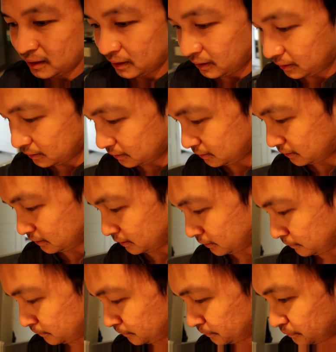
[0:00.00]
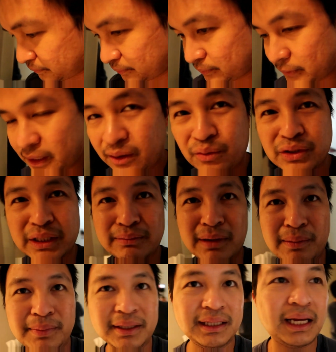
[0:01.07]
And um, tanong ko si
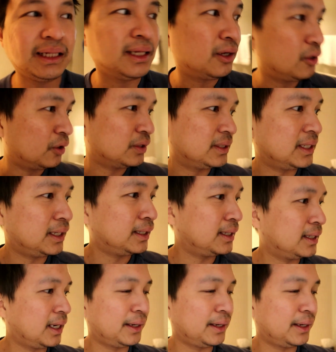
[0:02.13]
mami at daddy. Nanonood sila ng